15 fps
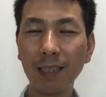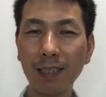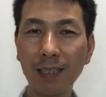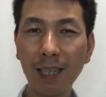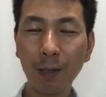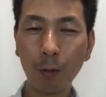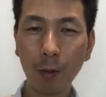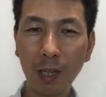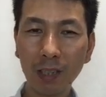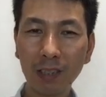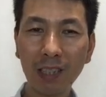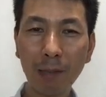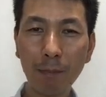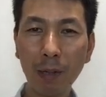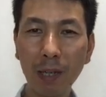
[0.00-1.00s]

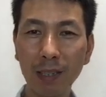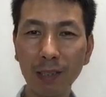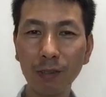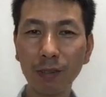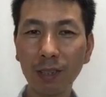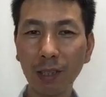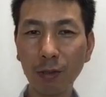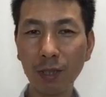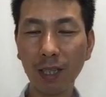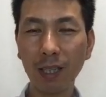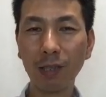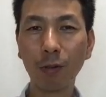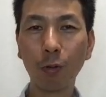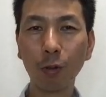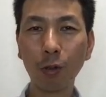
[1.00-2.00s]
2500年前に言ったとさ
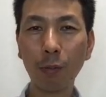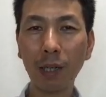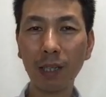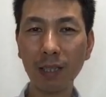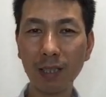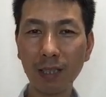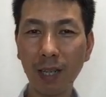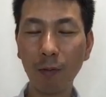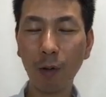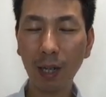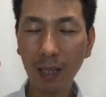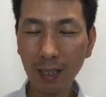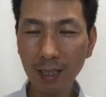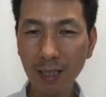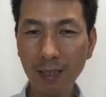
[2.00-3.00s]
れる言葉がですね、わ
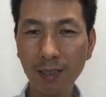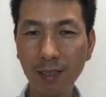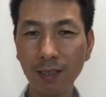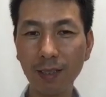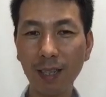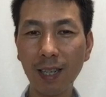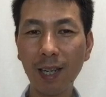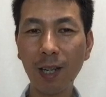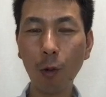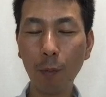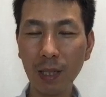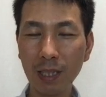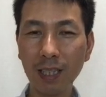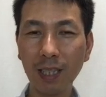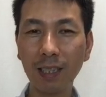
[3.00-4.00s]
かりやすく絵を
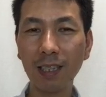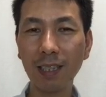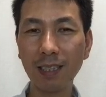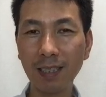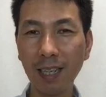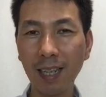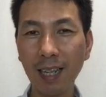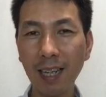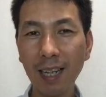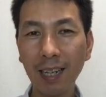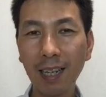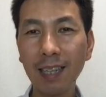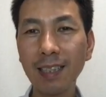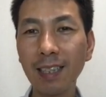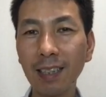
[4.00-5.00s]
交えてですね、
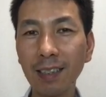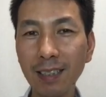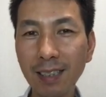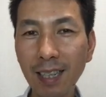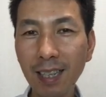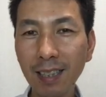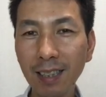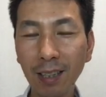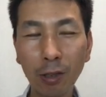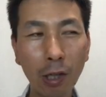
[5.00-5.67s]
書いてあるんですね。